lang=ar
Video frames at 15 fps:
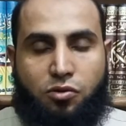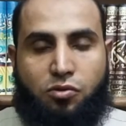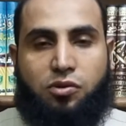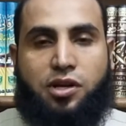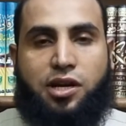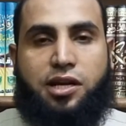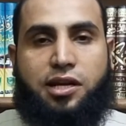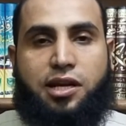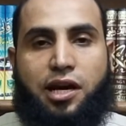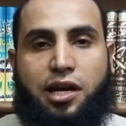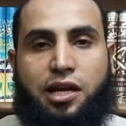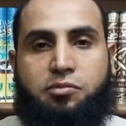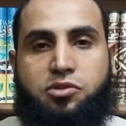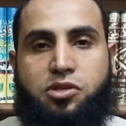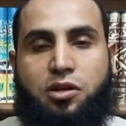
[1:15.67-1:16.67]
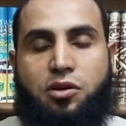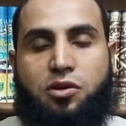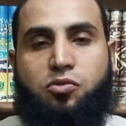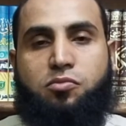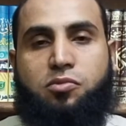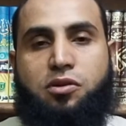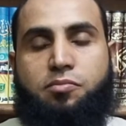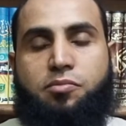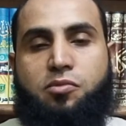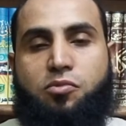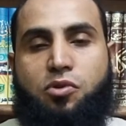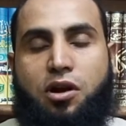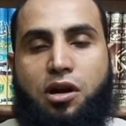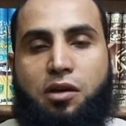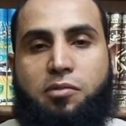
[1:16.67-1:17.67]
أولئك عليهم صلوات من ربهم
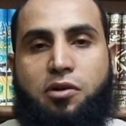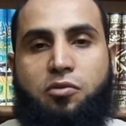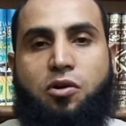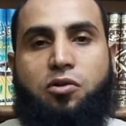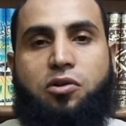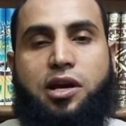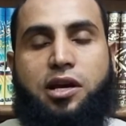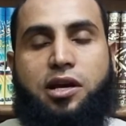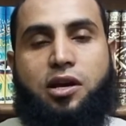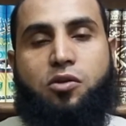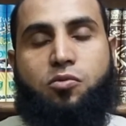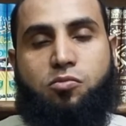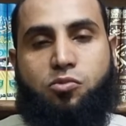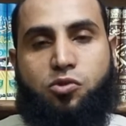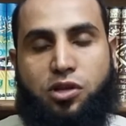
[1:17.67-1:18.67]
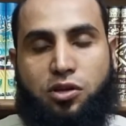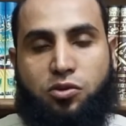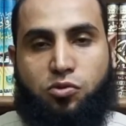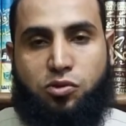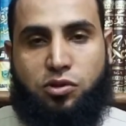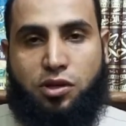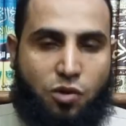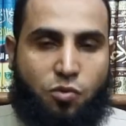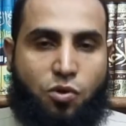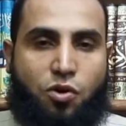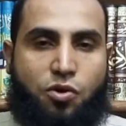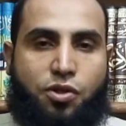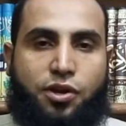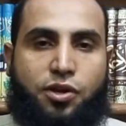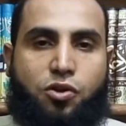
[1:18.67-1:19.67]
ورحمة وأولئك هم المهتدون
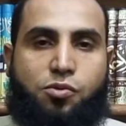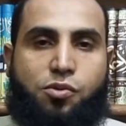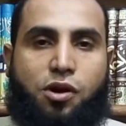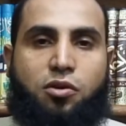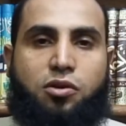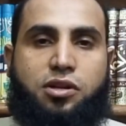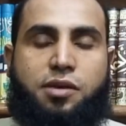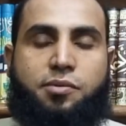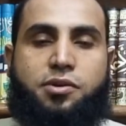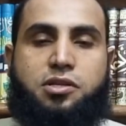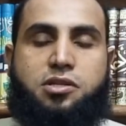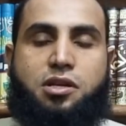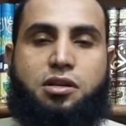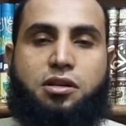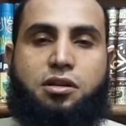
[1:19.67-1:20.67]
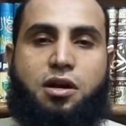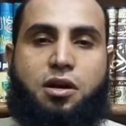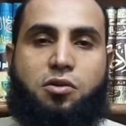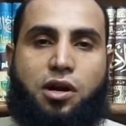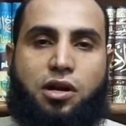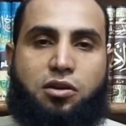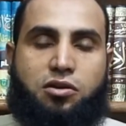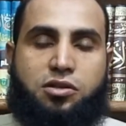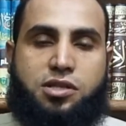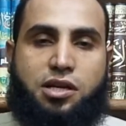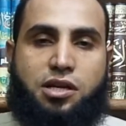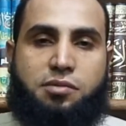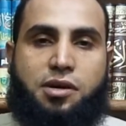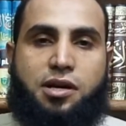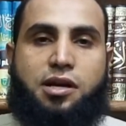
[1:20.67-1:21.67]
وأذكره بقول النبي صلى الله عليه
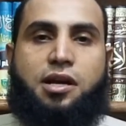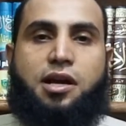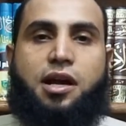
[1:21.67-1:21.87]
وسلم